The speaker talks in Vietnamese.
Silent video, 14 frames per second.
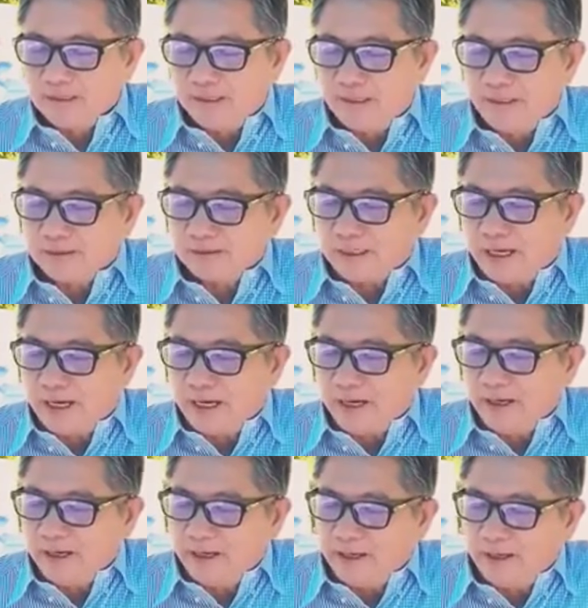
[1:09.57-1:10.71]
hiền
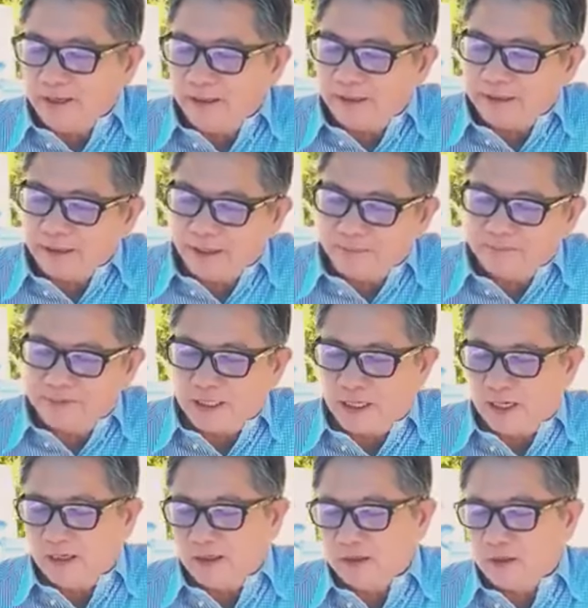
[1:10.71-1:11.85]
tài khắp
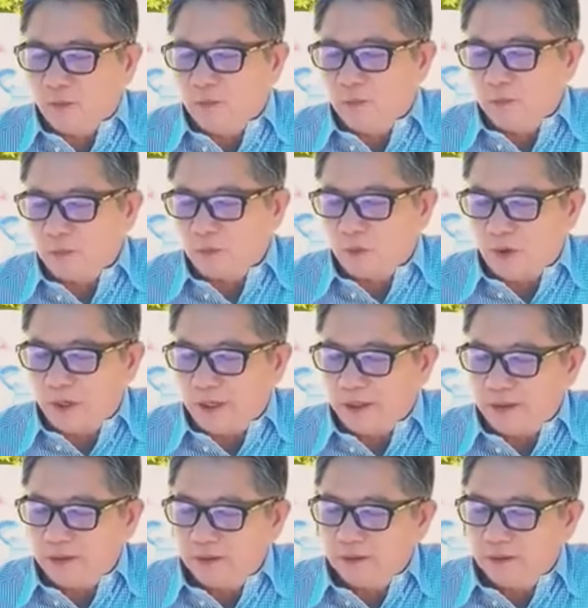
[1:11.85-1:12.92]
chợ cùng quê